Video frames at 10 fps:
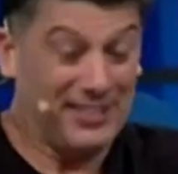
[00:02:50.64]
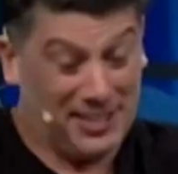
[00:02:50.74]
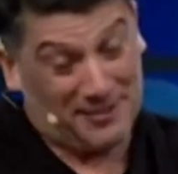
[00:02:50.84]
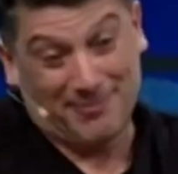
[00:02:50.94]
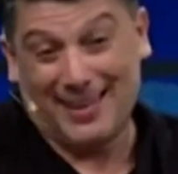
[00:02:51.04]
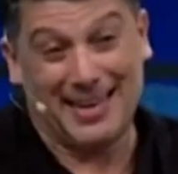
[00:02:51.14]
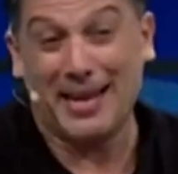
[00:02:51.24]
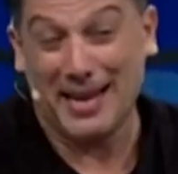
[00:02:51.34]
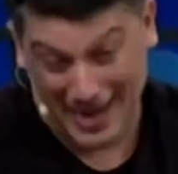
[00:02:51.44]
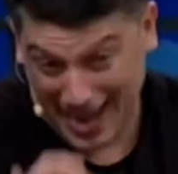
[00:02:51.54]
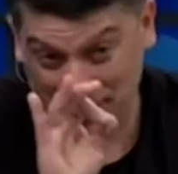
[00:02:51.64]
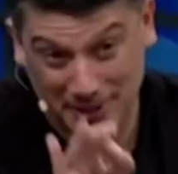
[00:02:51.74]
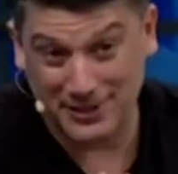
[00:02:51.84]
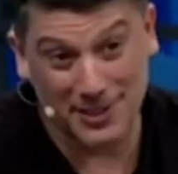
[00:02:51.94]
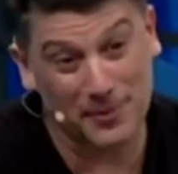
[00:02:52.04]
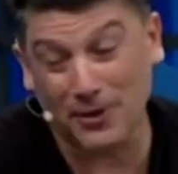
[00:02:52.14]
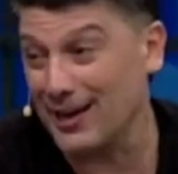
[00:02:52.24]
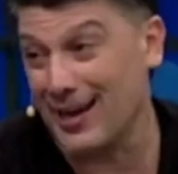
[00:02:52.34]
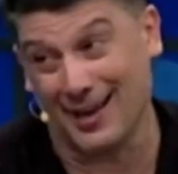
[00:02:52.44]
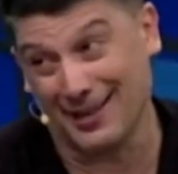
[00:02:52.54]
Sí, al principio
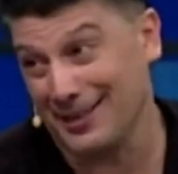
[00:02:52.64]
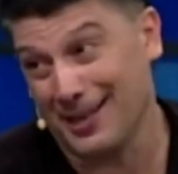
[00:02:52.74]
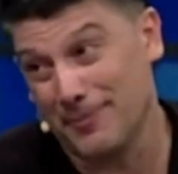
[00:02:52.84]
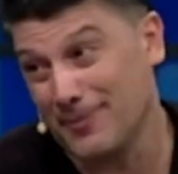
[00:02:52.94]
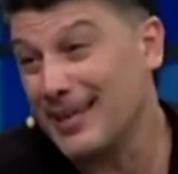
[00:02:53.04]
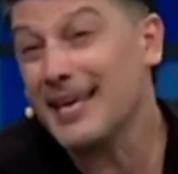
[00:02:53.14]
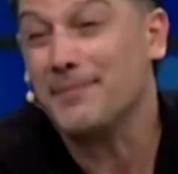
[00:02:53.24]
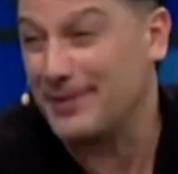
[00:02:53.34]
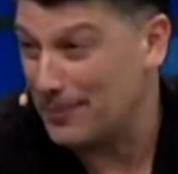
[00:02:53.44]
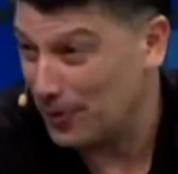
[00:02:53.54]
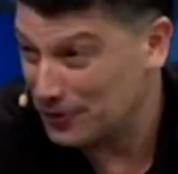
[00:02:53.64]
era, era ¿qué te